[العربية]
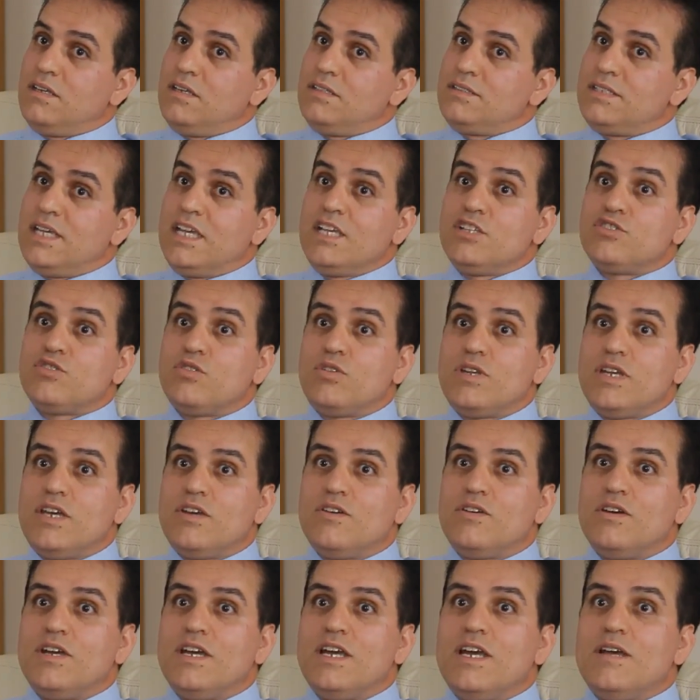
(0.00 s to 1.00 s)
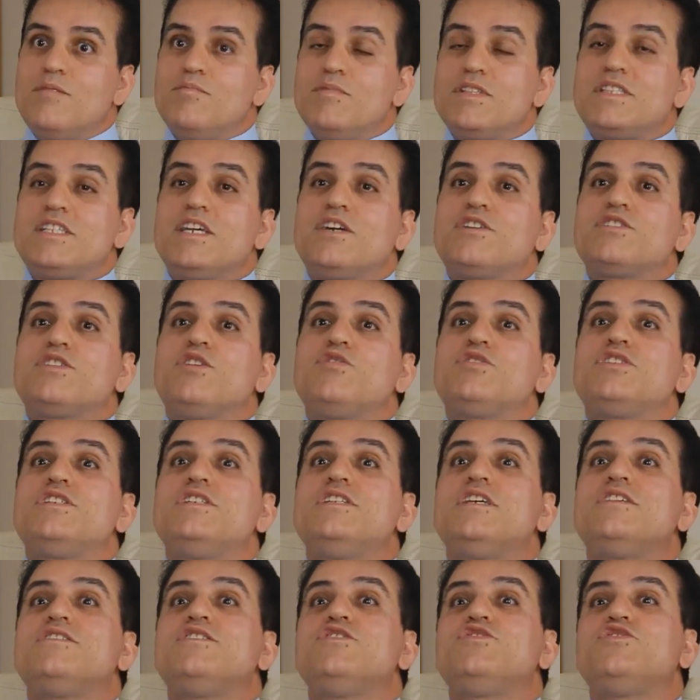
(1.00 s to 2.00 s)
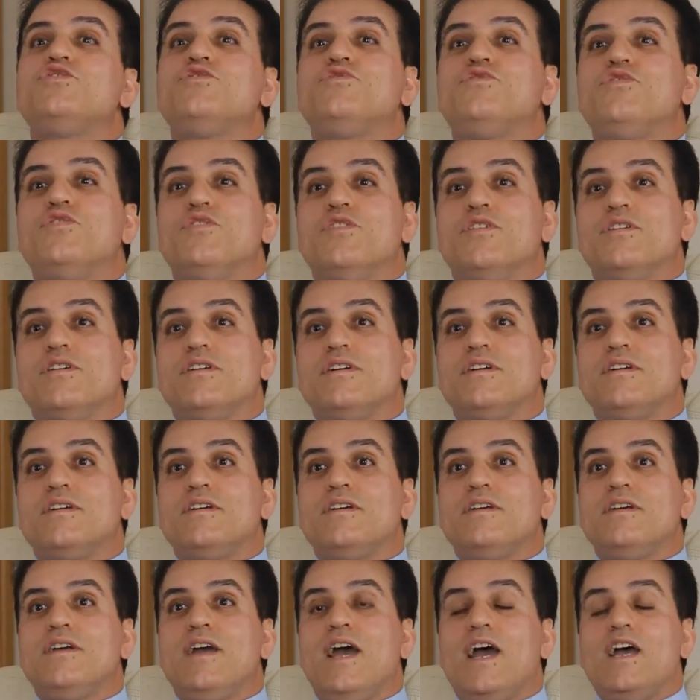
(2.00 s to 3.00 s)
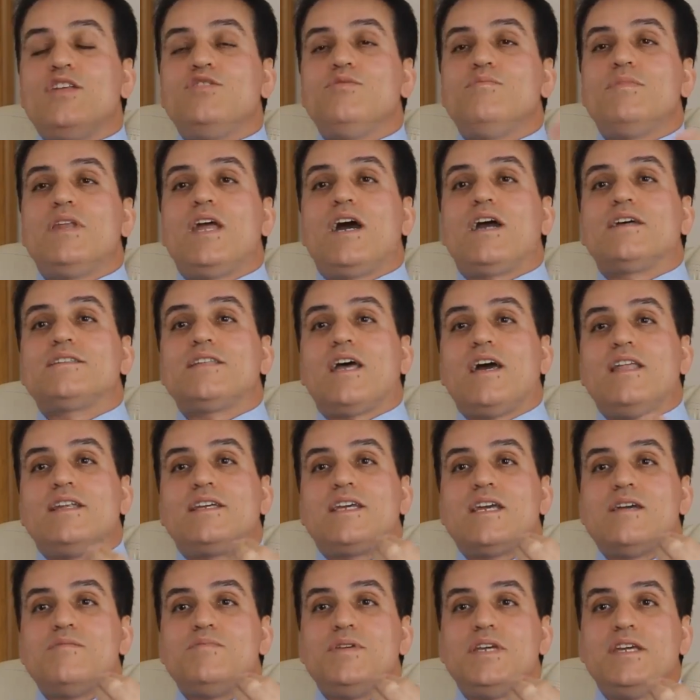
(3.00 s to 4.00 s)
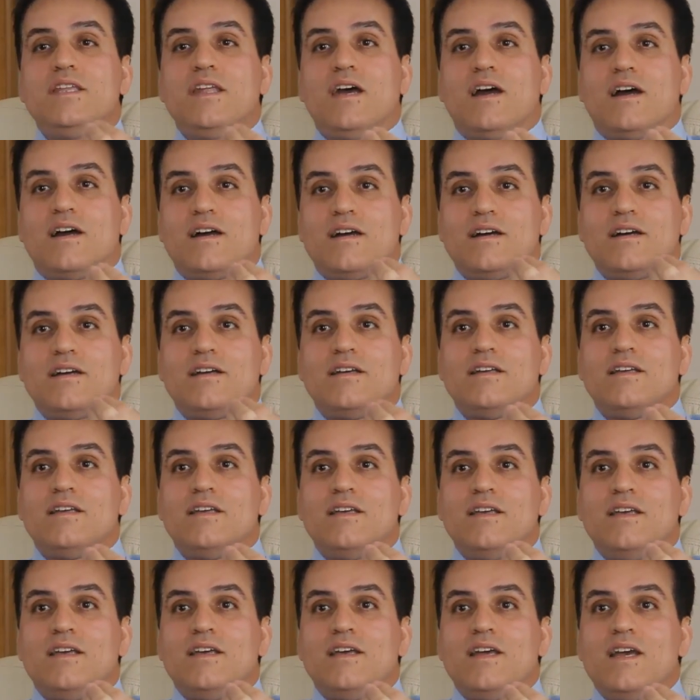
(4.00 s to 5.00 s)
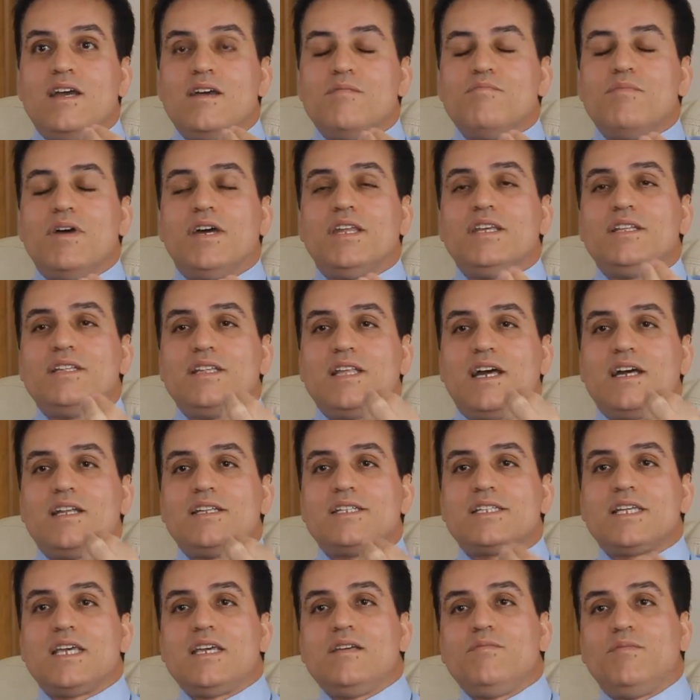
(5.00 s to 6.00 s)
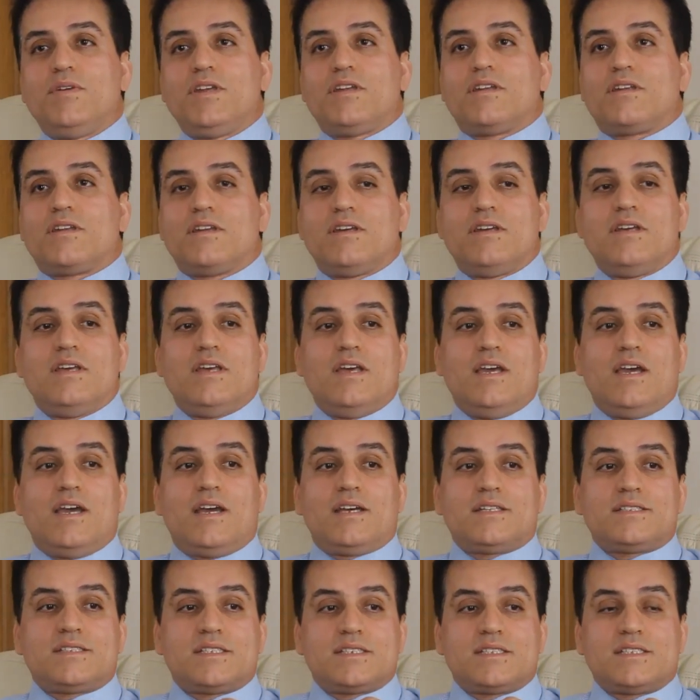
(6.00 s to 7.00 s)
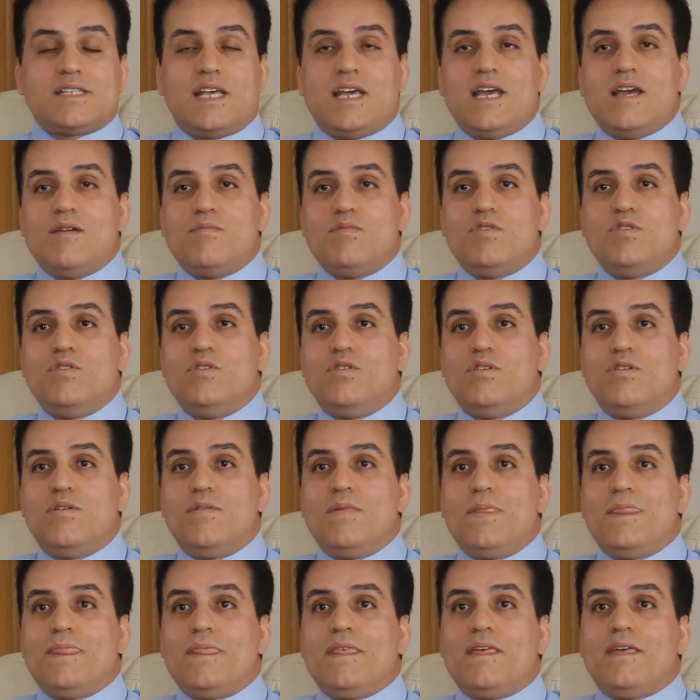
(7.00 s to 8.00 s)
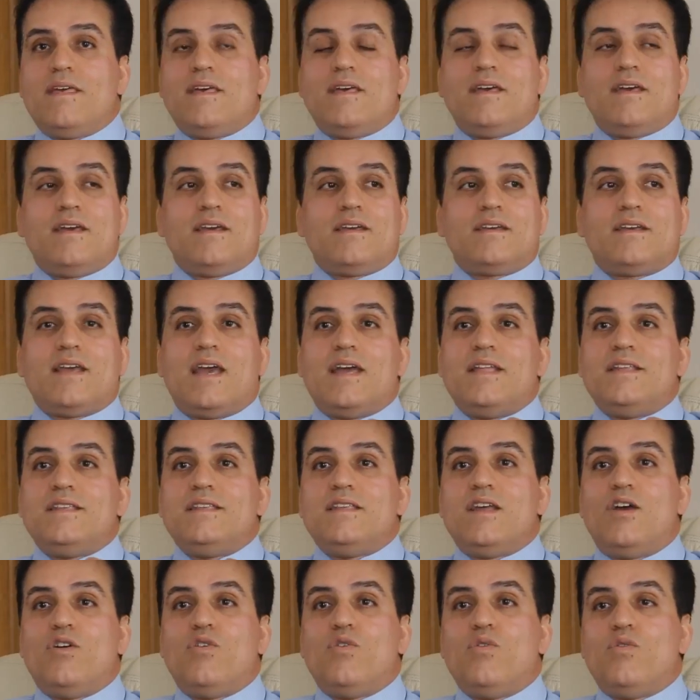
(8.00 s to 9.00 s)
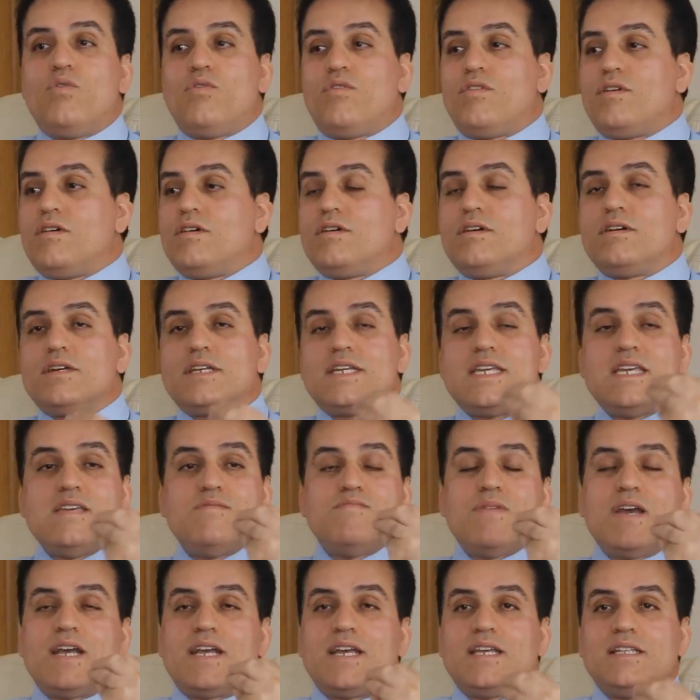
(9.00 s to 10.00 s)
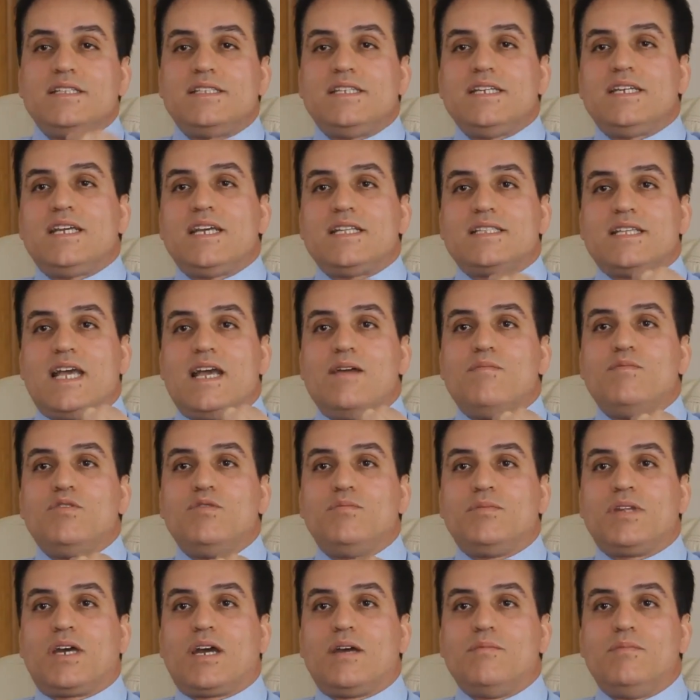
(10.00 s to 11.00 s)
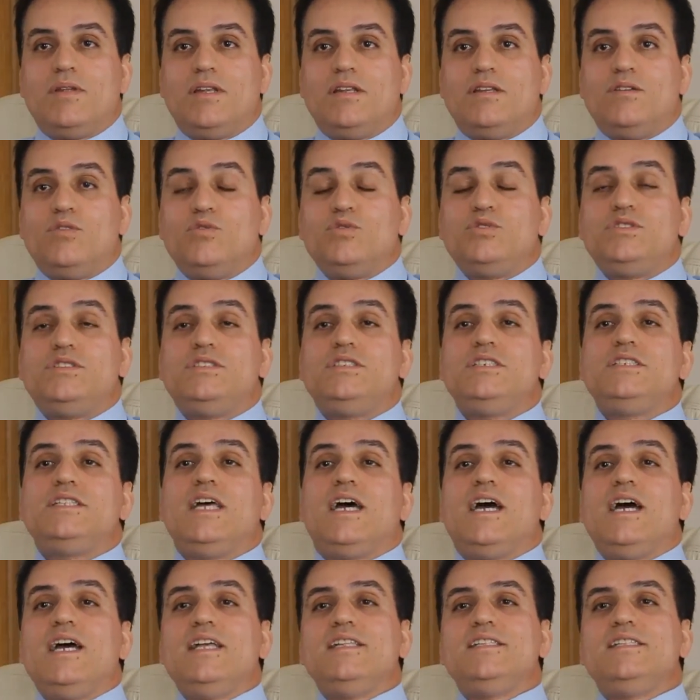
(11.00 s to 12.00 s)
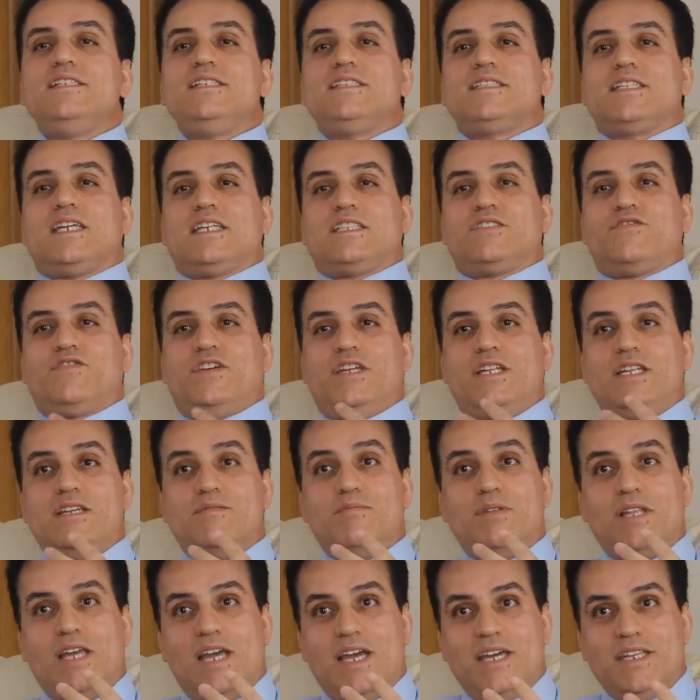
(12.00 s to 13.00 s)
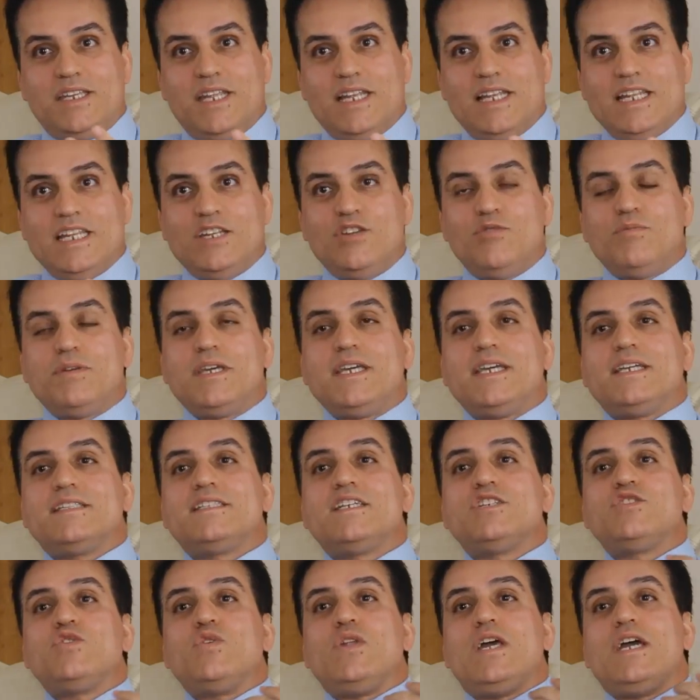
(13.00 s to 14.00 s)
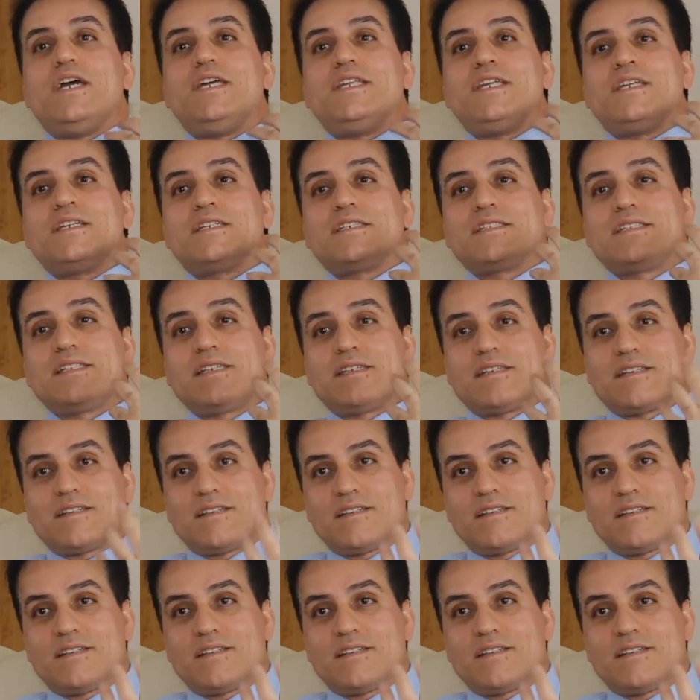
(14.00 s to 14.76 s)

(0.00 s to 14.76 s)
تيزوليه ما تيرضاوش الناس يشوفوه هادو من الاخطاء الكبيره مريض الالزهايمر خصك تعاملو كانه كيما كنتي كتعاملو من قبل وتزيد عاد تزيد تعطف عليه بالحنان لانهم كيحتاجوا الحنان اكثر